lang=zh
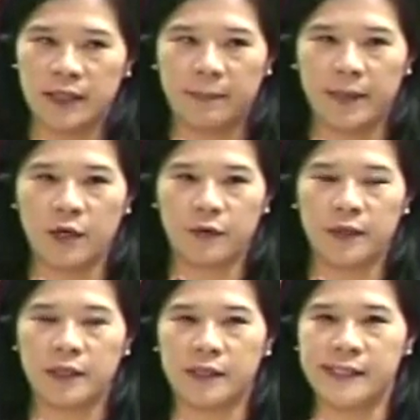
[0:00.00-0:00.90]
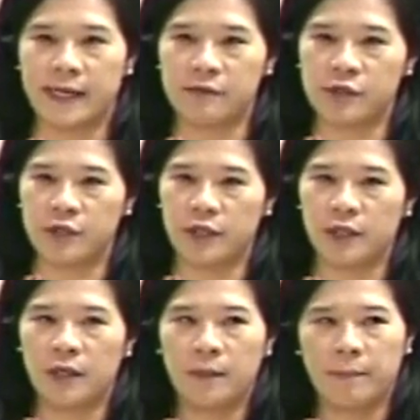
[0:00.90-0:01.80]
它没有一定的强制
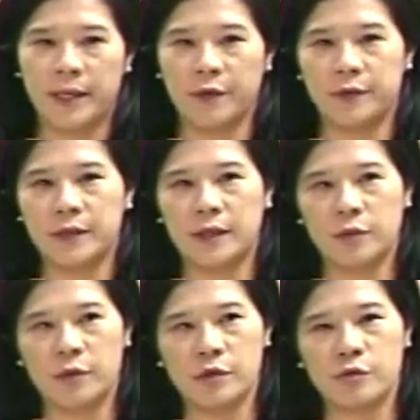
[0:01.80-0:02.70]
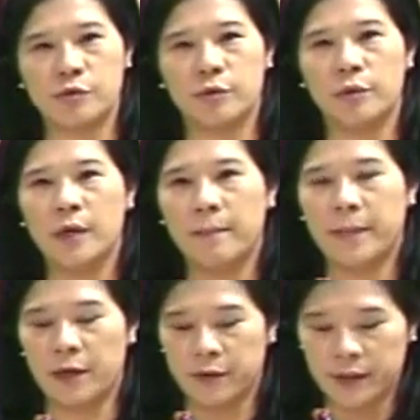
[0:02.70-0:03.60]
力，没有一定的约束，
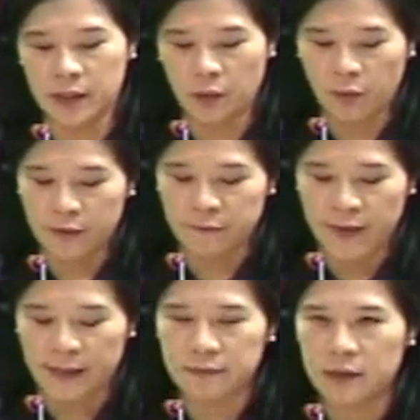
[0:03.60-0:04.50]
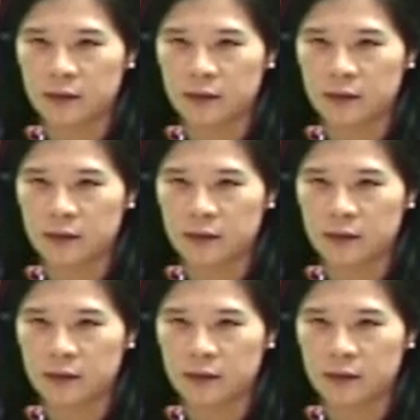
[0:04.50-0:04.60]
没有一定的规范，